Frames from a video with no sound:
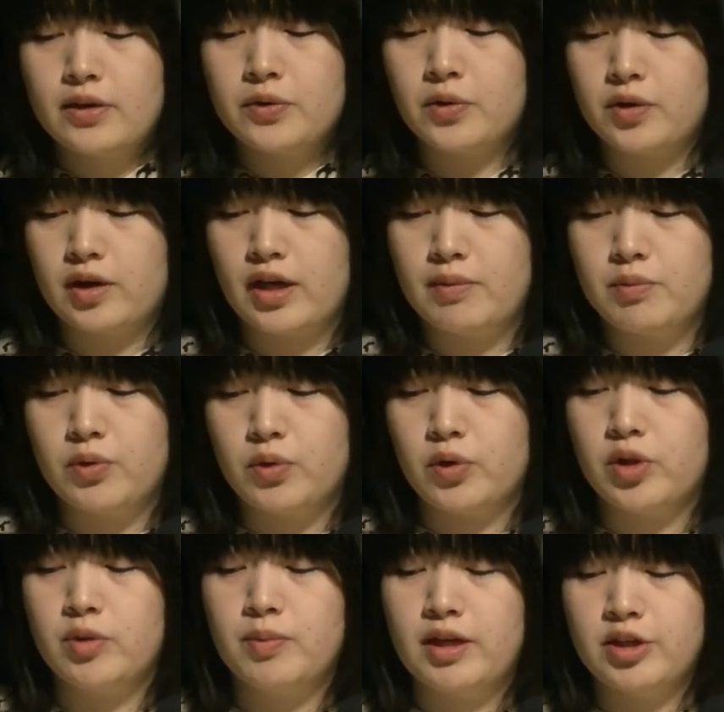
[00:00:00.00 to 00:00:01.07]
今回も
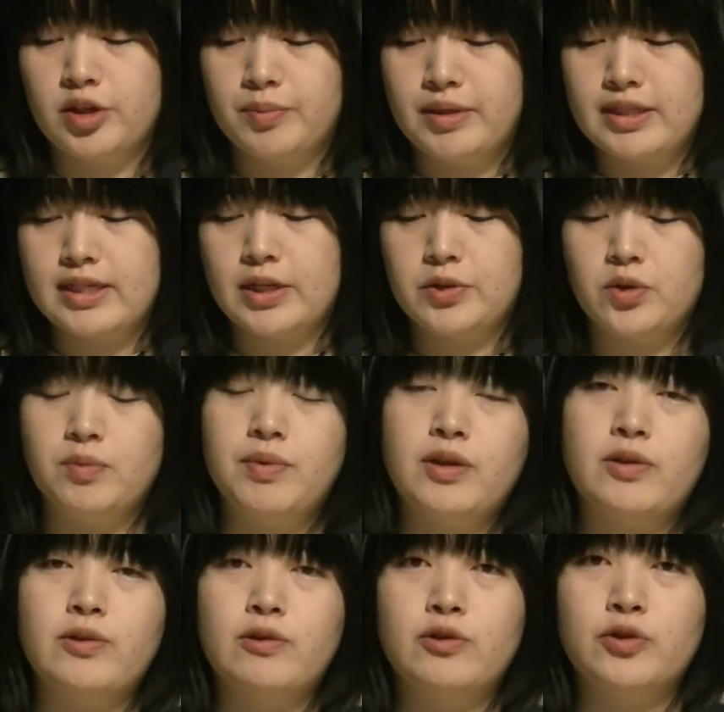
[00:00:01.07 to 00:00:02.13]
この番組佐藤
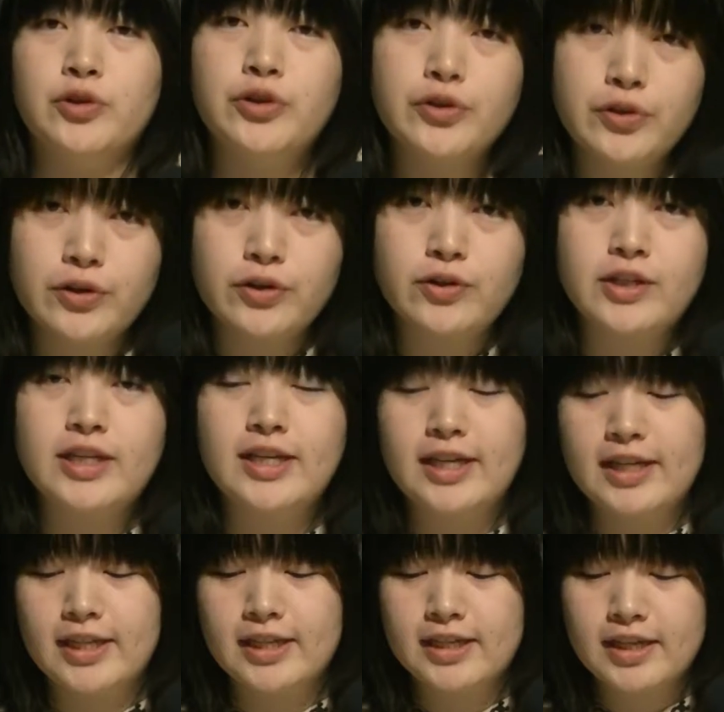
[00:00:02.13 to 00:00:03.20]
未来の女優道お聞
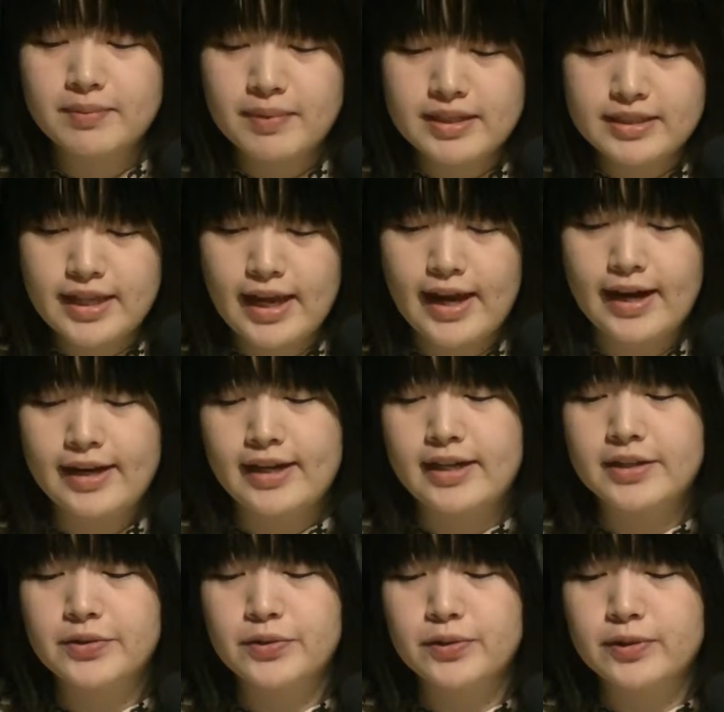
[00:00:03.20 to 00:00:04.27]
きいただきましてあり
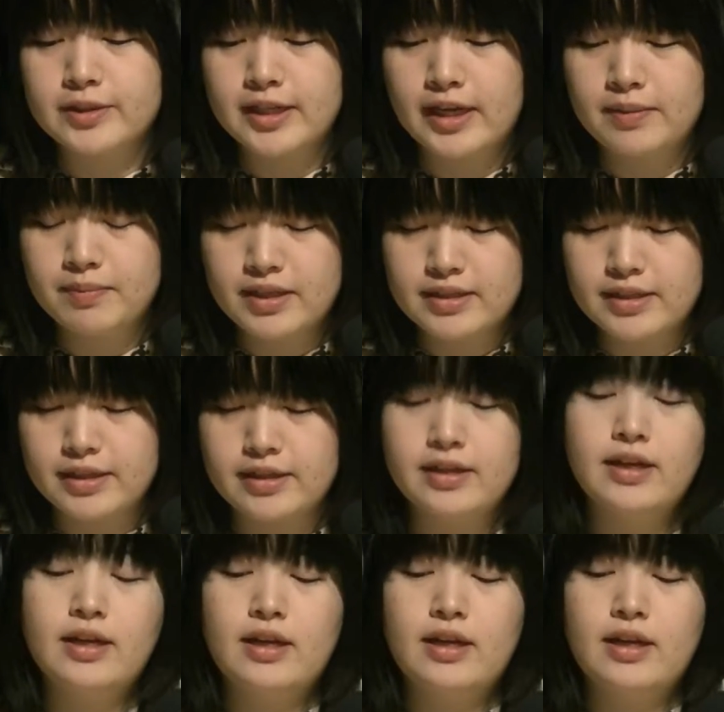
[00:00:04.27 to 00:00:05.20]
がとうございます。